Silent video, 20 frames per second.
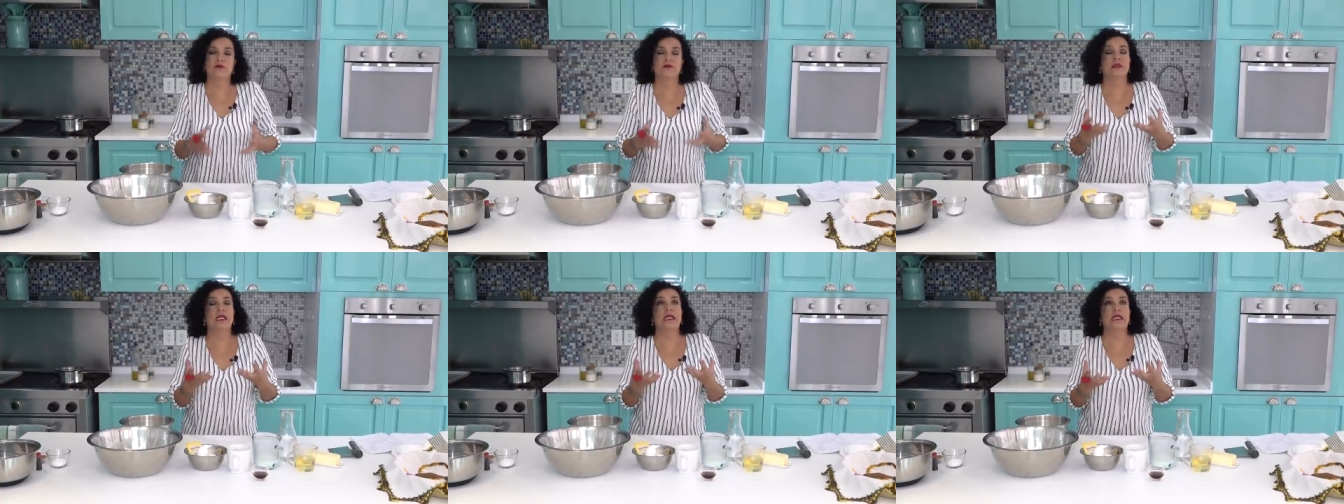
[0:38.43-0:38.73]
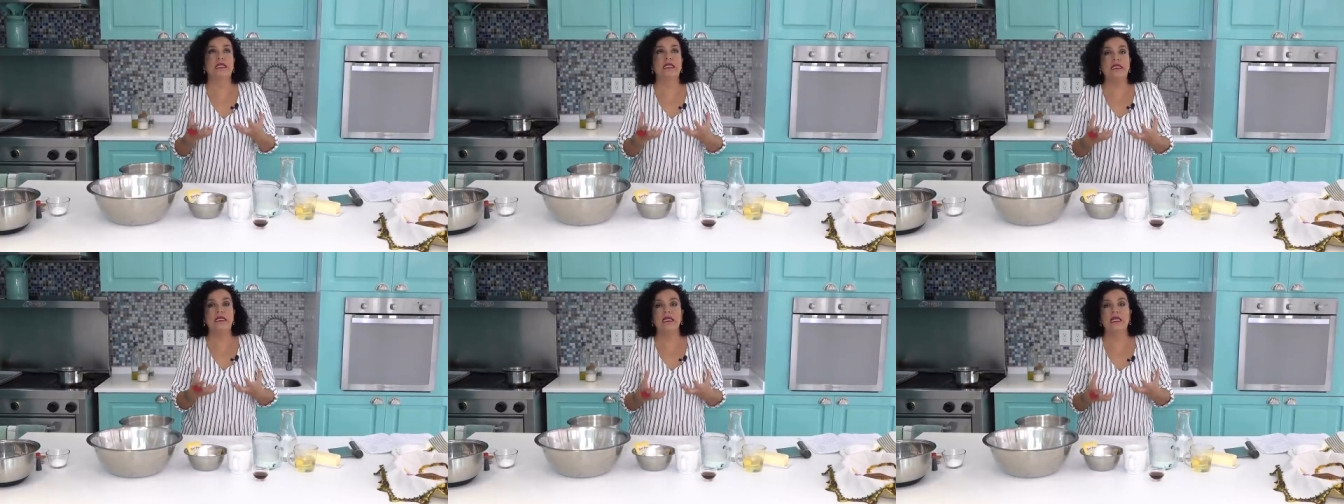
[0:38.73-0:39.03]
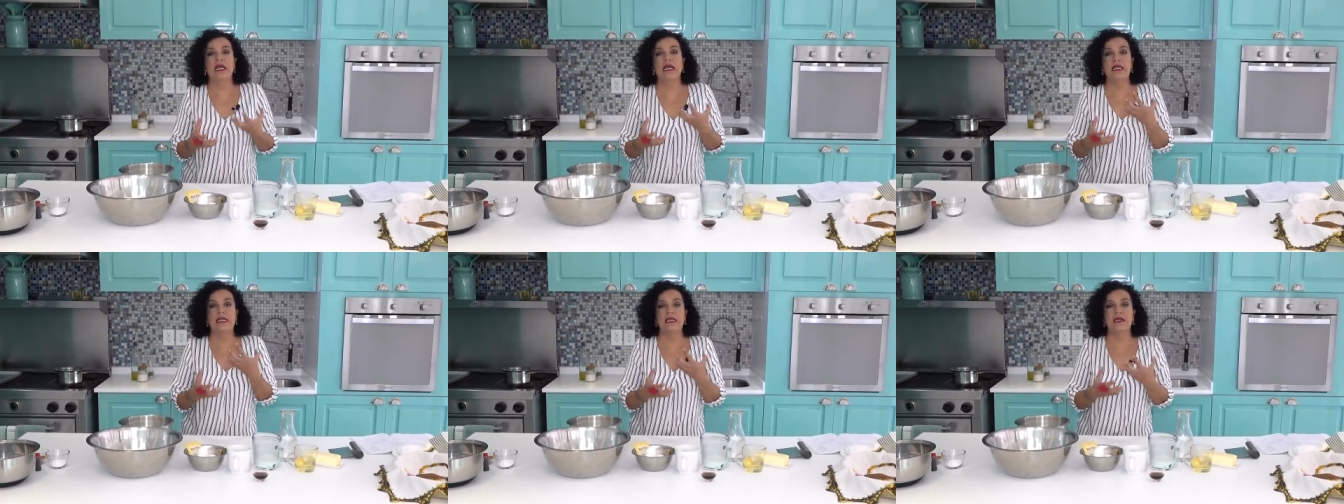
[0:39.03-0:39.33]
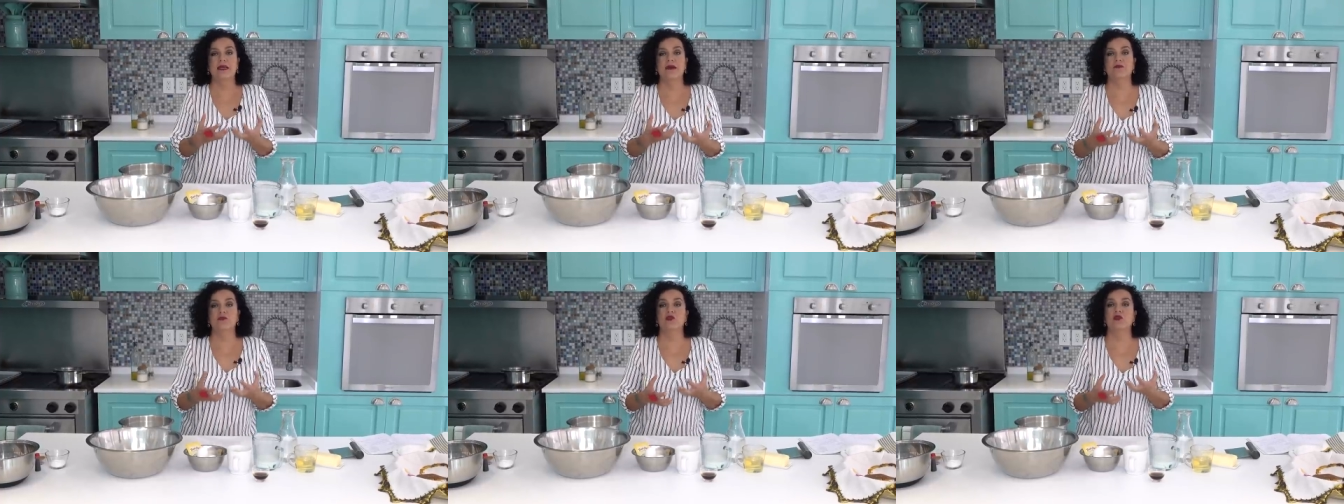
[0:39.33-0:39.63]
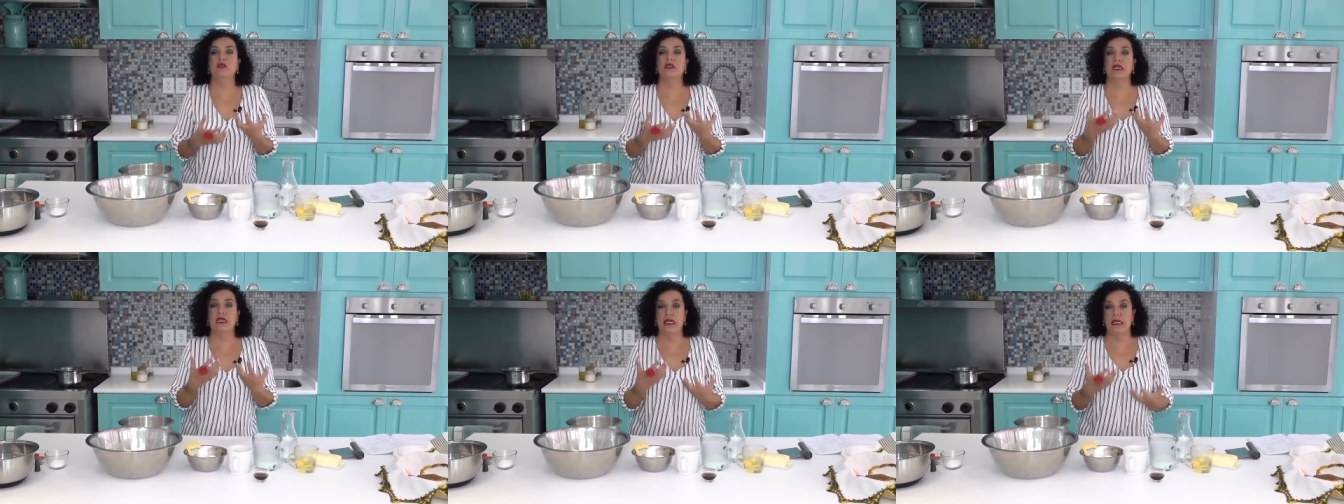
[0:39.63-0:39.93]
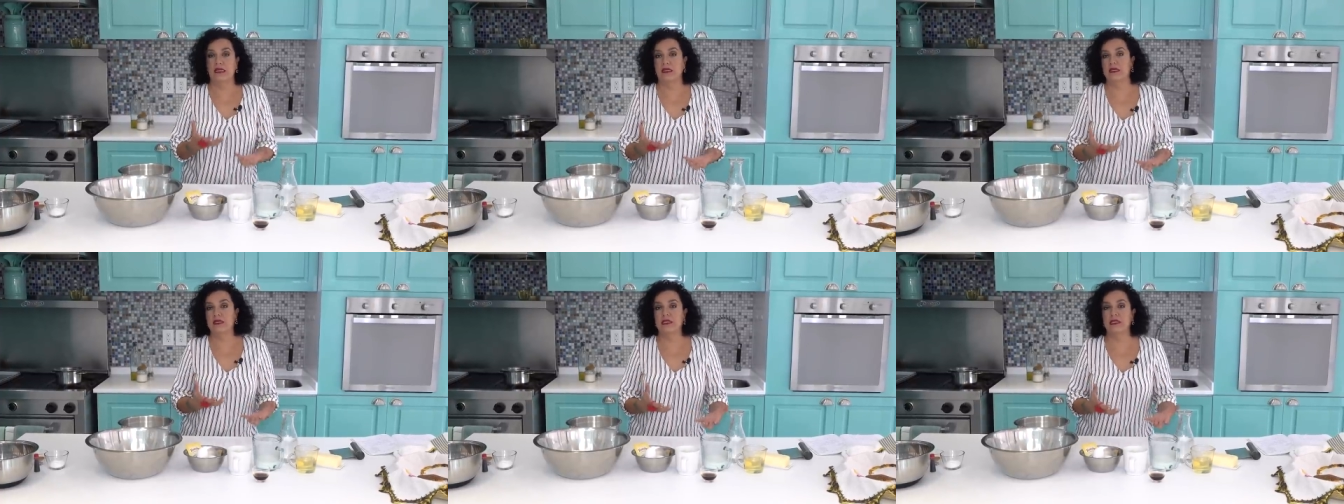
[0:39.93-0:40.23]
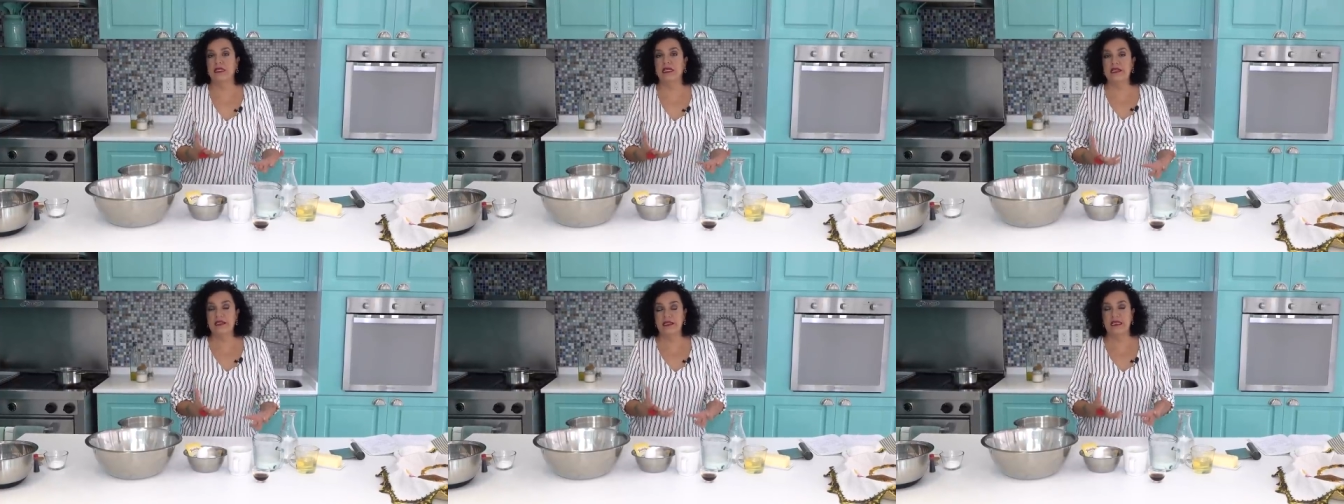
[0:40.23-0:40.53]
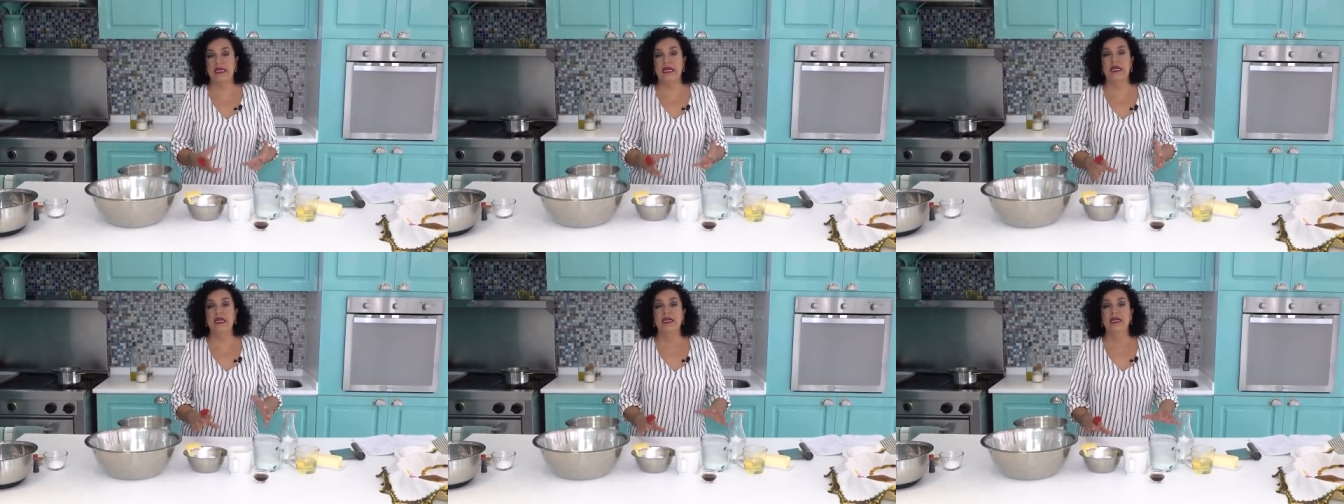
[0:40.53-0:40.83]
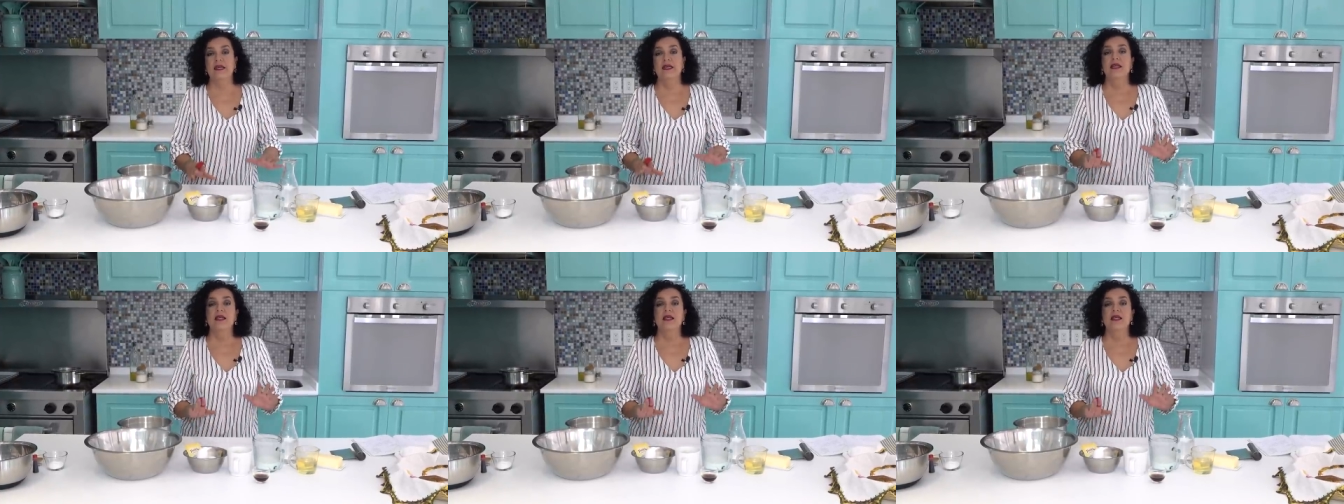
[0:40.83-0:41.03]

tenía, digamos, la receta.